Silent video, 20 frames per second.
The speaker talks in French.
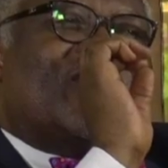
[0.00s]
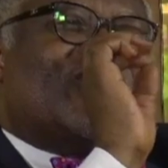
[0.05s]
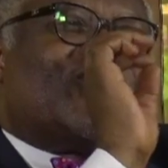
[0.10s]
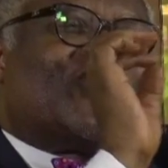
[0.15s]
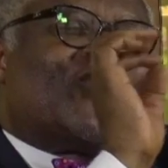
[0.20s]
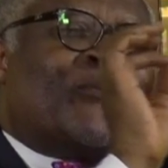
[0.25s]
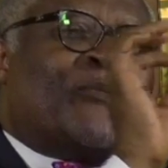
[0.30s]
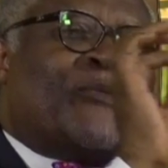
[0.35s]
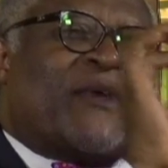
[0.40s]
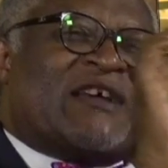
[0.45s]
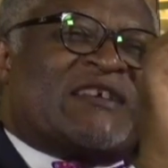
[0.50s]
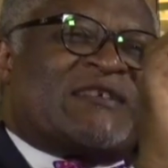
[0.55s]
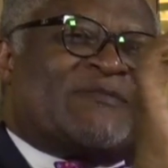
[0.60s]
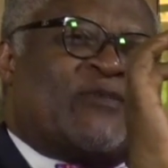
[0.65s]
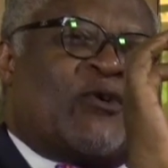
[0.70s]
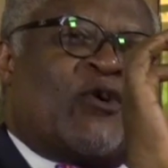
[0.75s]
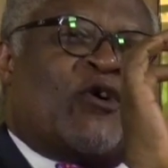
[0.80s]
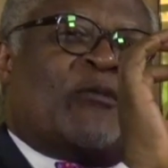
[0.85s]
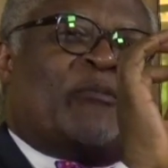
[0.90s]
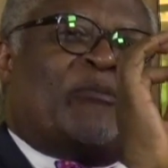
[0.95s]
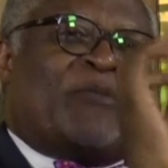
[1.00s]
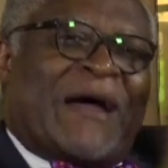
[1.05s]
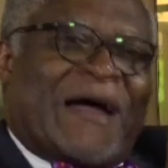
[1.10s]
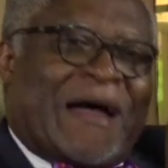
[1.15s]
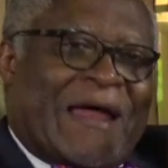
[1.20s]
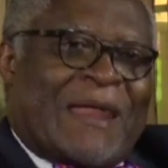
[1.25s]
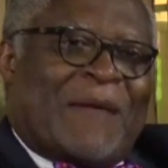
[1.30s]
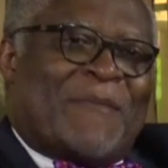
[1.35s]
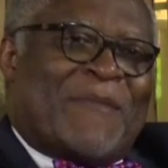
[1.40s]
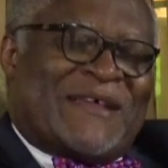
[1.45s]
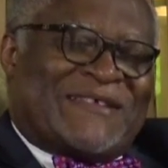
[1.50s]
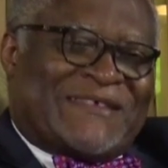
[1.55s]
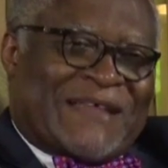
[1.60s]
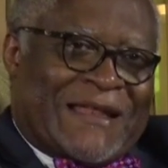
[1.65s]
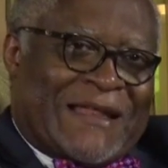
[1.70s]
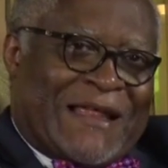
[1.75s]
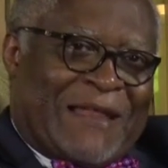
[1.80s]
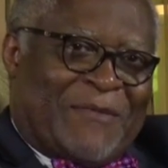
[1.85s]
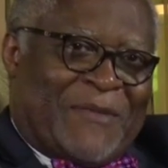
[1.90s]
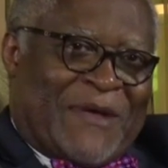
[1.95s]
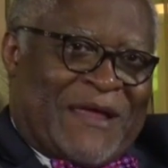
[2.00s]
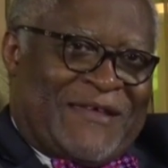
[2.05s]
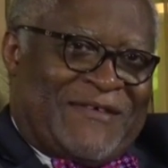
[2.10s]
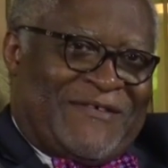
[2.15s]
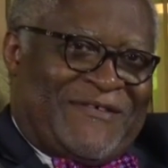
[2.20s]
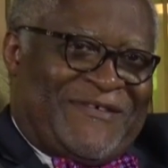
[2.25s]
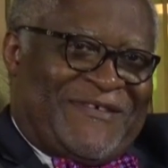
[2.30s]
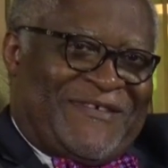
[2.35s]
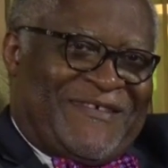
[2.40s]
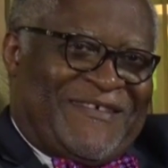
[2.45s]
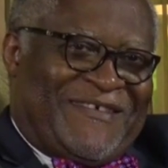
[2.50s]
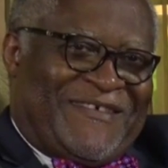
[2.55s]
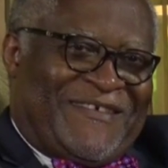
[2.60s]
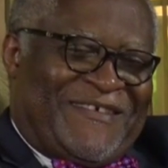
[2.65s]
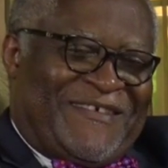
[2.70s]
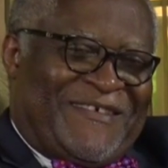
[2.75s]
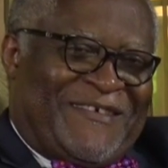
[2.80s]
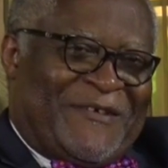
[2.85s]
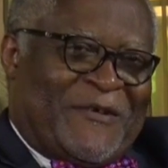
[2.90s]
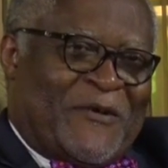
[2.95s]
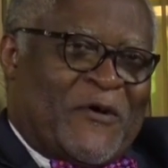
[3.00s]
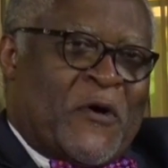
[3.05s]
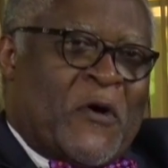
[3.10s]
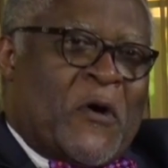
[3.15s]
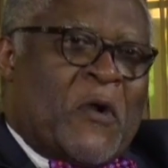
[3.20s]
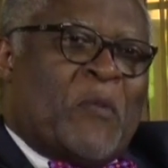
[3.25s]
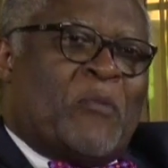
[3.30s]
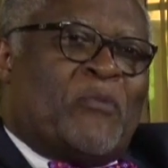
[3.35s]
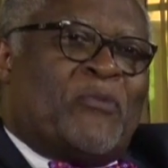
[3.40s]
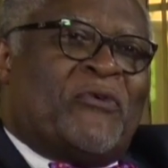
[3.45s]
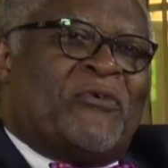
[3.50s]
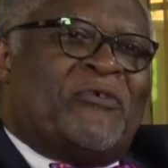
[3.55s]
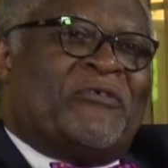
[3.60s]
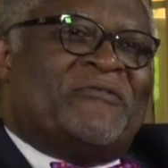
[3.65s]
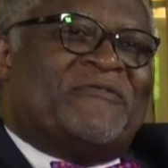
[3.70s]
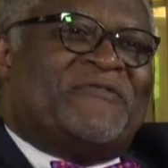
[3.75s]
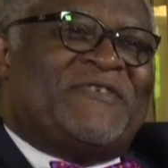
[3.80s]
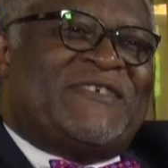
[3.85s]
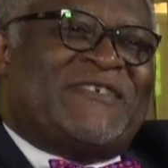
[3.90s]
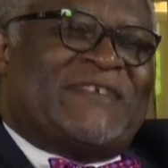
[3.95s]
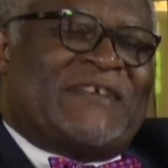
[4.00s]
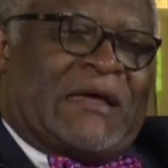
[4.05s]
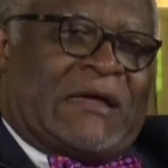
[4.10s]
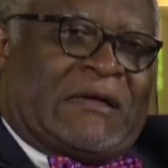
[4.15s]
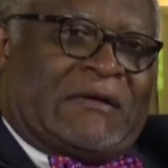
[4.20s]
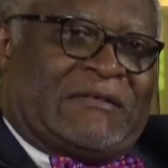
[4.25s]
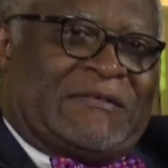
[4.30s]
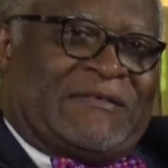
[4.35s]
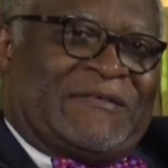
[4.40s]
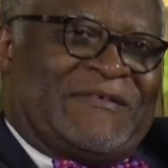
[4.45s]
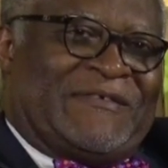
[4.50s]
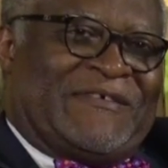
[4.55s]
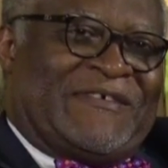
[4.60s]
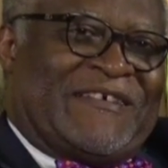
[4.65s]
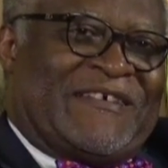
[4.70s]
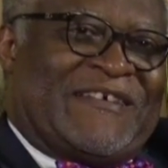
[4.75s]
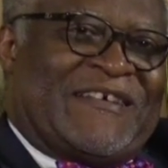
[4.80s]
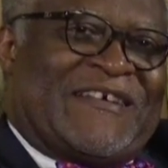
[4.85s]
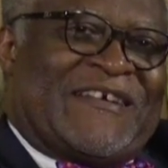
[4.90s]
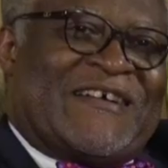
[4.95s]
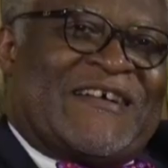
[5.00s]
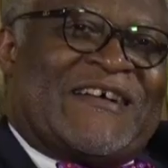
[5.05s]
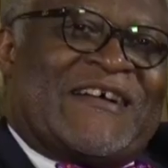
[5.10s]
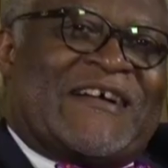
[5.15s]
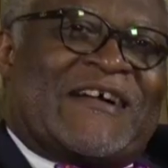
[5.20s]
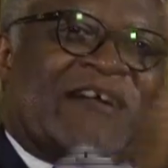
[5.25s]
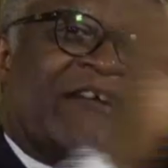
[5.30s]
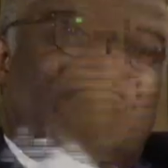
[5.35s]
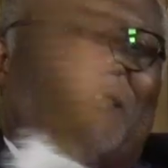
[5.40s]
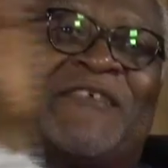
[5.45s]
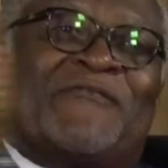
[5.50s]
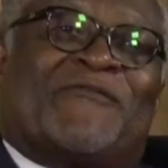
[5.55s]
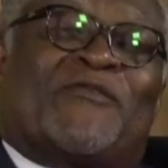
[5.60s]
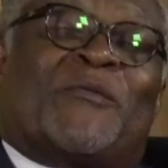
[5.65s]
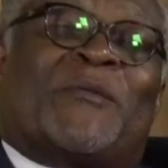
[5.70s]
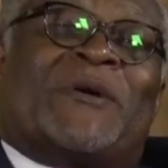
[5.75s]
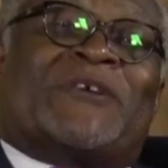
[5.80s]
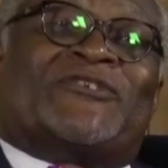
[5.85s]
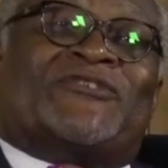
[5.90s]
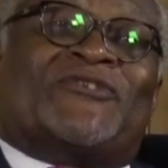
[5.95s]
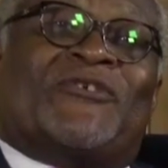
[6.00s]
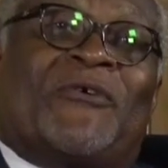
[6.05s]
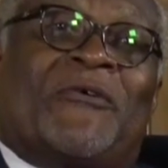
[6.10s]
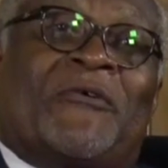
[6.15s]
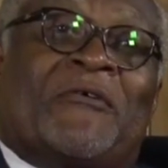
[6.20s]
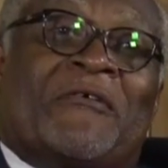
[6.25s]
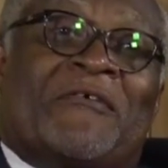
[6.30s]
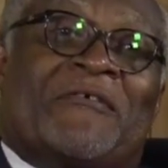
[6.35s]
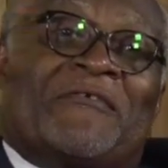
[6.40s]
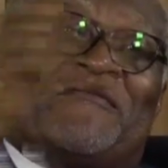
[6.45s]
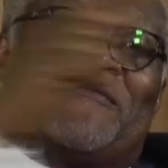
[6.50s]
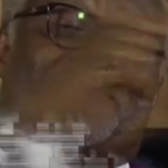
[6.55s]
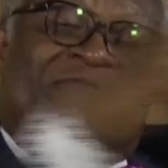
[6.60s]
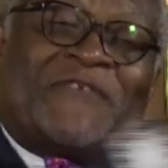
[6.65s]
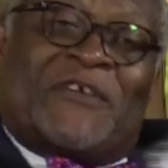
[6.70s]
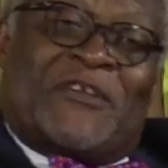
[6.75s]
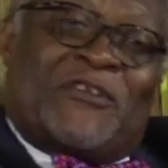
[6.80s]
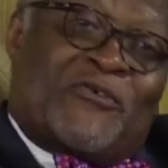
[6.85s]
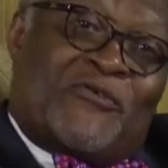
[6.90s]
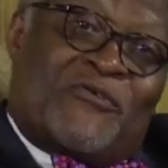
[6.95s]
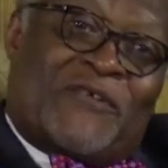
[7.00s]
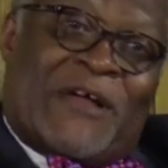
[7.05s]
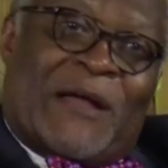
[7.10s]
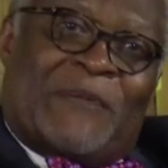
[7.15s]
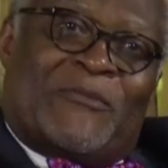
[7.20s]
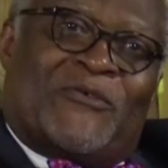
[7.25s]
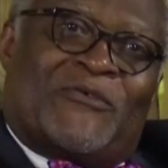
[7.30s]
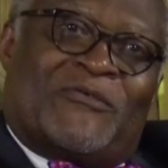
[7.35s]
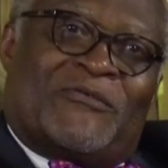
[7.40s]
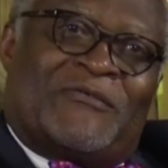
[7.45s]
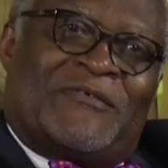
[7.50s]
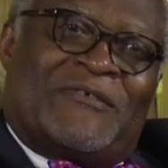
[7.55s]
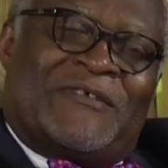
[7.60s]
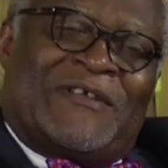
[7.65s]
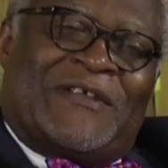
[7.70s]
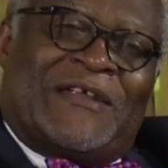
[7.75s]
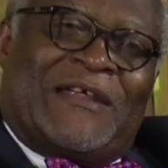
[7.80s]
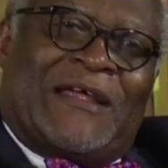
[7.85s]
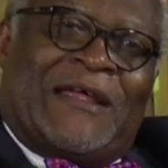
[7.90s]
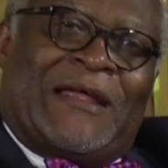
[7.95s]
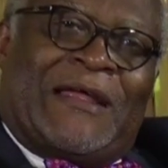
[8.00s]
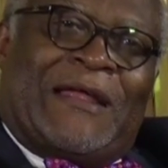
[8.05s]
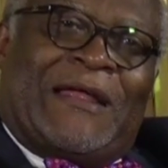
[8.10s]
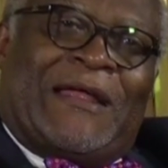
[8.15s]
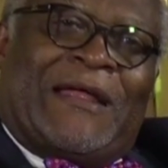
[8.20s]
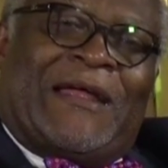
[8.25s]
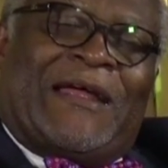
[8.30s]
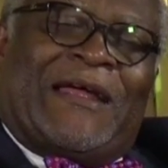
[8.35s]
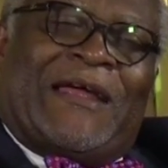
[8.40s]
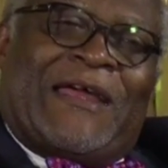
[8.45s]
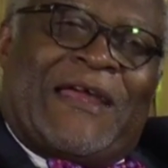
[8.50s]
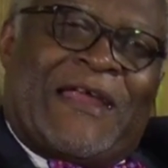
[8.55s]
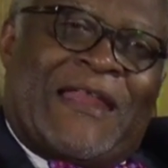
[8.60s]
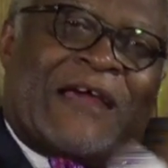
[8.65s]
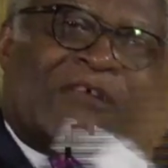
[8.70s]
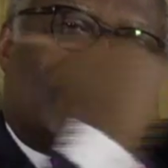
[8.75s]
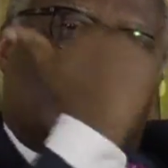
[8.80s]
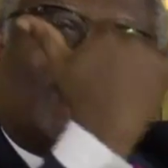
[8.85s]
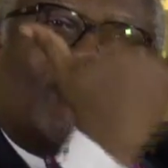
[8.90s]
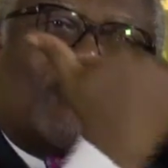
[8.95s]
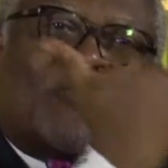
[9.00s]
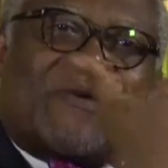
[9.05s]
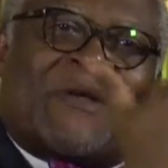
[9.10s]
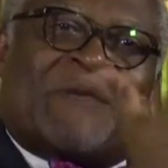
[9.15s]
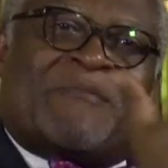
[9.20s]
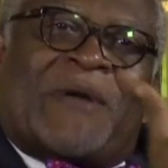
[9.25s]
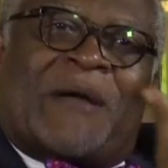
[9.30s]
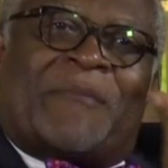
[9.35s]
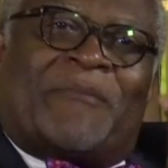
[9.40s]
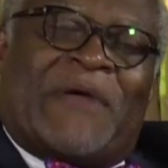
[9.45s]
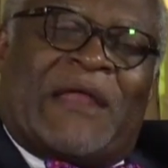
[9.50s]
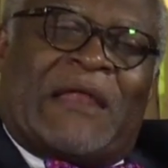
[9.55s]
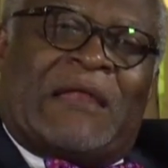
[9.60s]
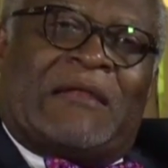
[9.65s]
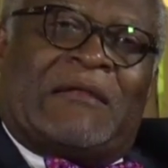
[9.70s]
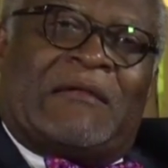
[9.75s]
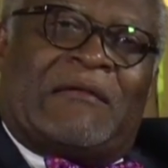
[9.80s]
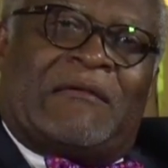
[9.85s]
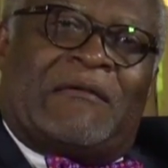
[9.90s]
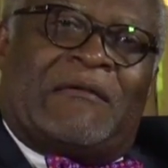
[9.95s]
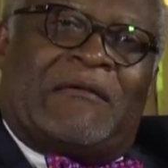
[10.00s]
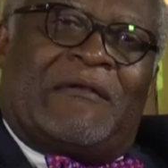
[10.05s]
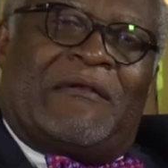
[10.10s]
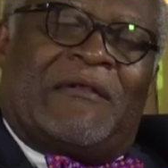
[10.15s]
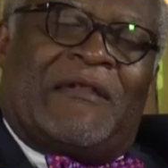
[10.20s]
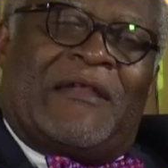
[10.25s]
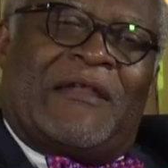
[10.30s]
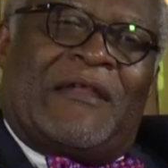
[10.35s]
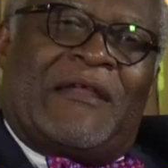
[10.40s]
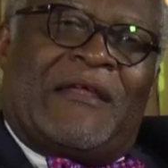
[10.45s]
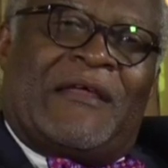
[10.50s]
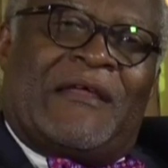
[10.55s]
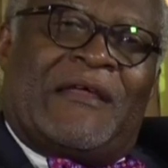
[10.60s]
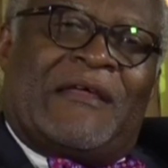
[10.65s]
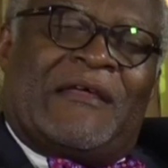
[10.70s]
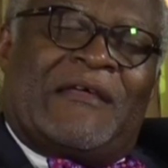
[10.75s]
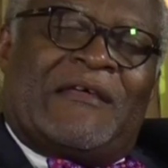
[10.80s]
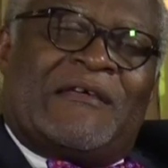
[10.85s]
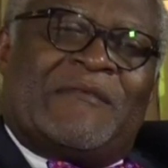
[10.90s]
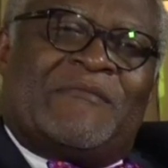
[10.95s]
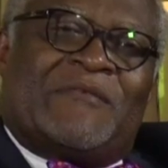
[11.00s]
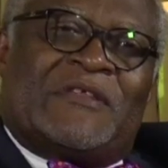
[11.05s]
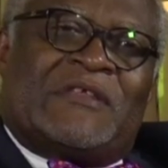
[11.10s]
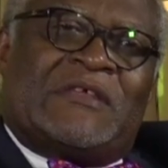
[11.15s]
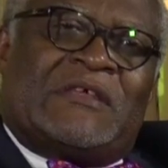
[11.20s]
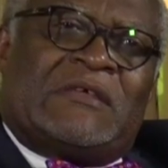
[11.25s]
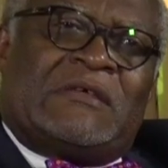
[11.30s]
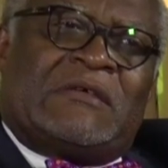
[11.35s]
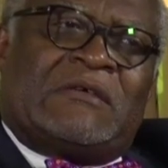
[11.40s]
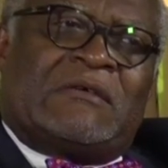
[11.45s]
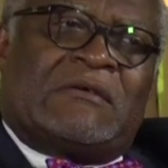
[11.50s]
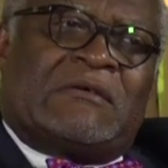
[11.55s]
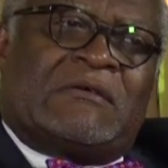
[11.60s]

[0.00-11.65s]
son passeport part à l'ambassade d'Allemagne pour le visa que l'information vient au Cameroun. Et là, le père m'appelle. Il me dit,